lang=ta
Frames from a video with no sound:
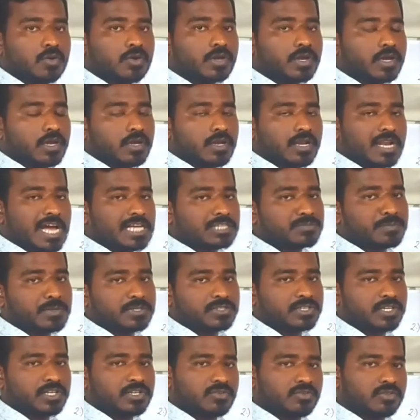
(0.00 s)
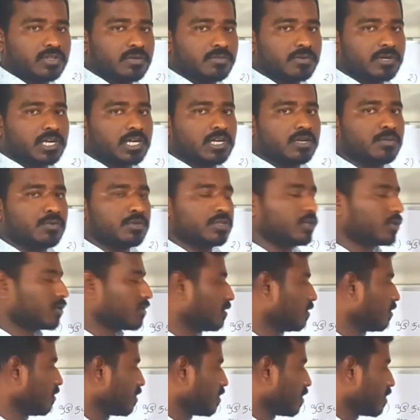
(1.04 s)
ஓகே லாஸ்ட் பர்சன்டேஜ் வந்து நம்ம
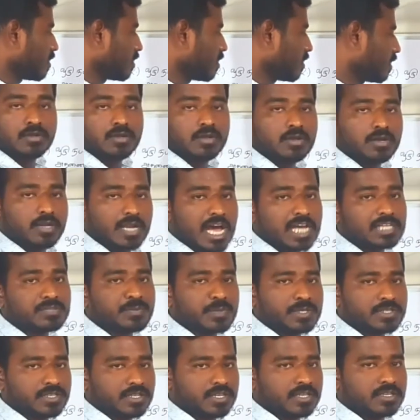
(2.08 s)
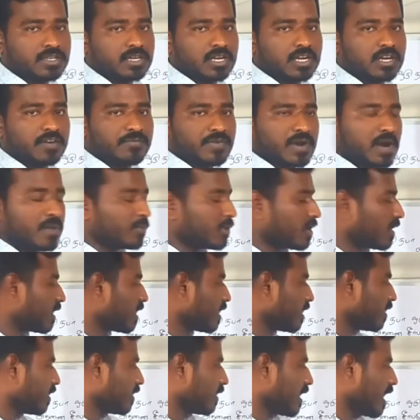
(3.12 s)
கண்டுபிடிச்சிருக்கோம் லாஸ்ட் பர்சன்டேஜுக்கான
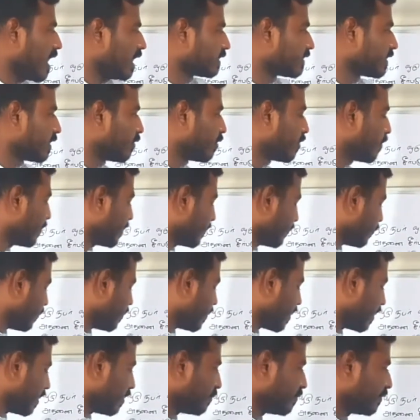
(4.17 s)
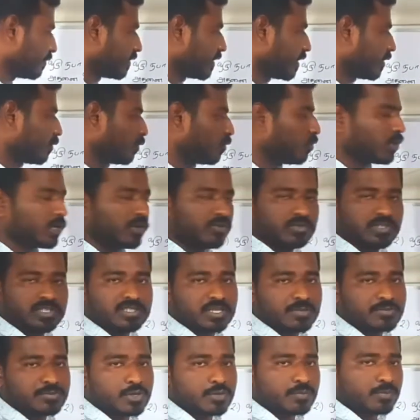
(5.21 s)
ஃபார்முலாவில் லாஸ் எவ்வளோ அப்படின்னு சொல்லி கண்டுபிடிச்ச நூறை வந்து
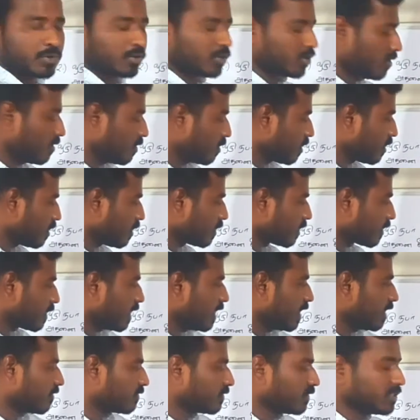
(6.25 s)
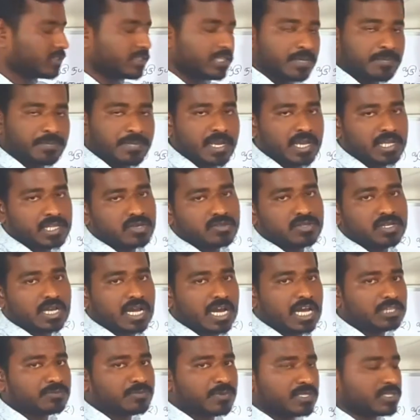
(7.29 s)
சப்ஸ்டியூட் பண்ணுறோம் கீழே வந்து சிபி அதாவது
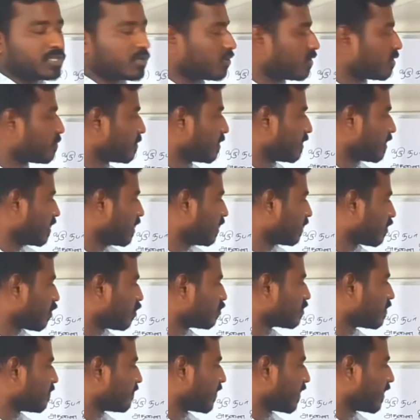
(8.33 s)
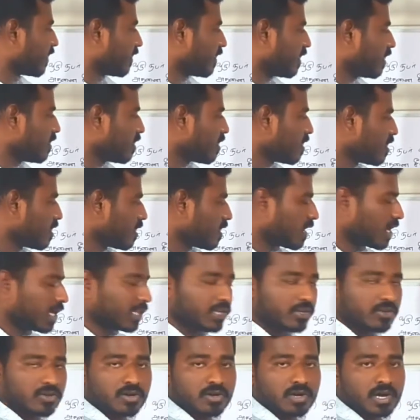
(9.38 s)
காஸ்ட் ப்ரைஸ் எவ்வளோன்னு பார்த்தீங்கன்னா தௌசண்ட் ஃபைவ் ஹண்ட்ரட்
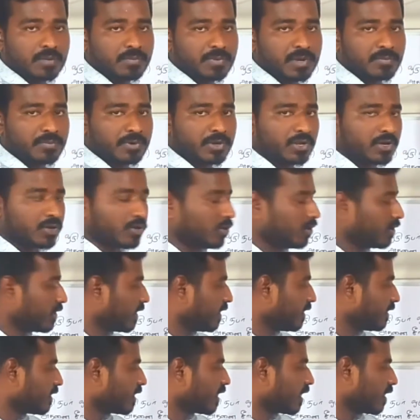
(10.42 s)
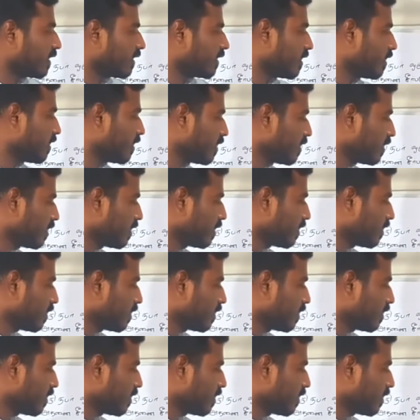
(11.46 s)
அதையும் அப்ளை பண்ணியிருக்கோம் இன்ட்டு ஹண்ட்ரட்